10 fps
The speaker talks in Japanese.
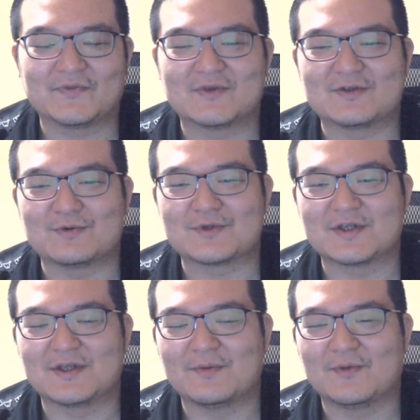過ごし
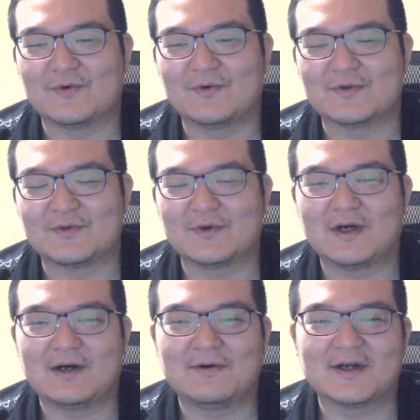てて、もう度
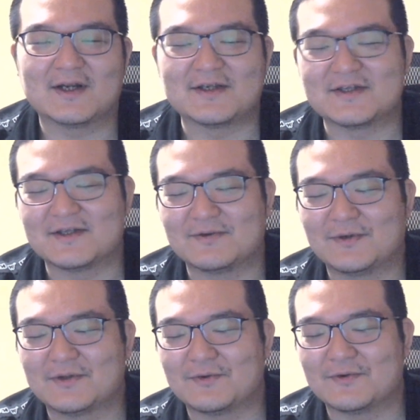が合わないし、度
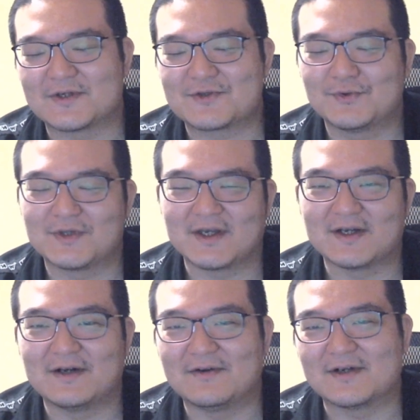はというか焦点
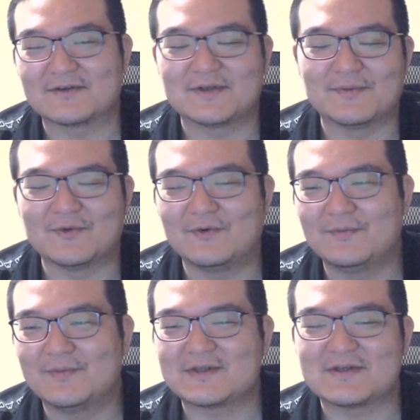が合わなくて、もうほ
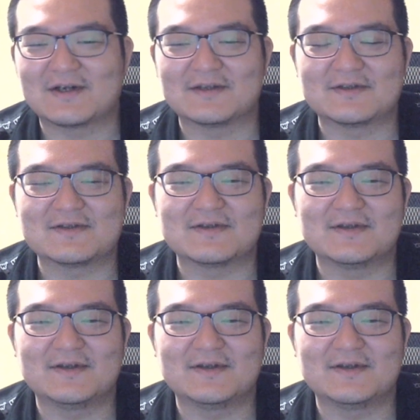んま辛かったですね。